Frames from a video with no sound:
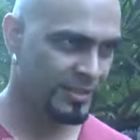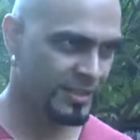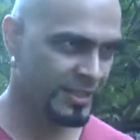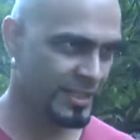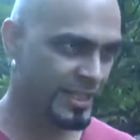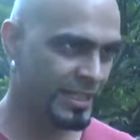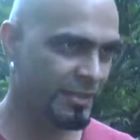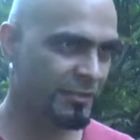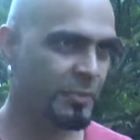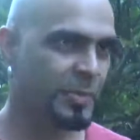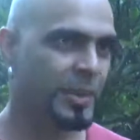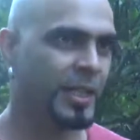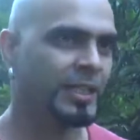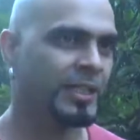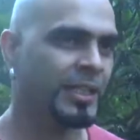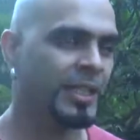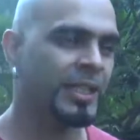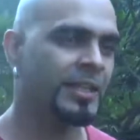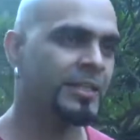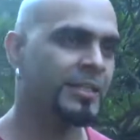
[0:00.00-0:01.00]
जी टी पे
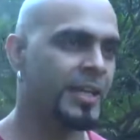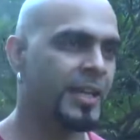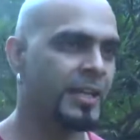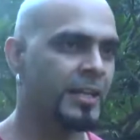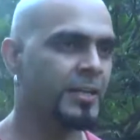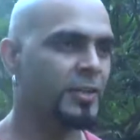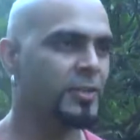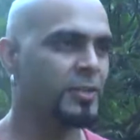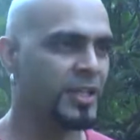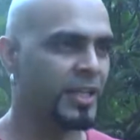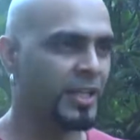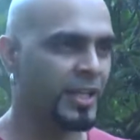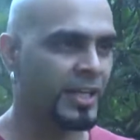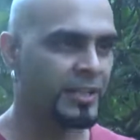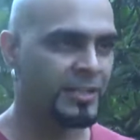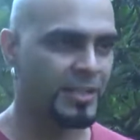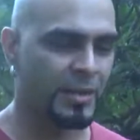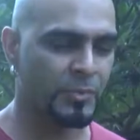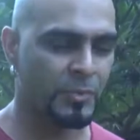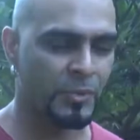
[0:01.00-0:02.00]
आता है सैटरडे और
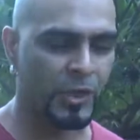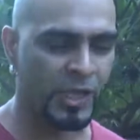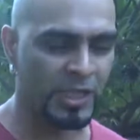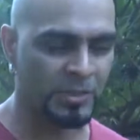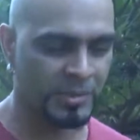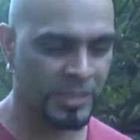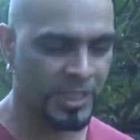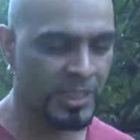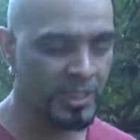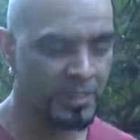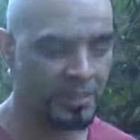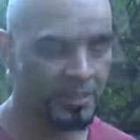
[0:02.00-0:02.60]
संडे शाम को आठ बजे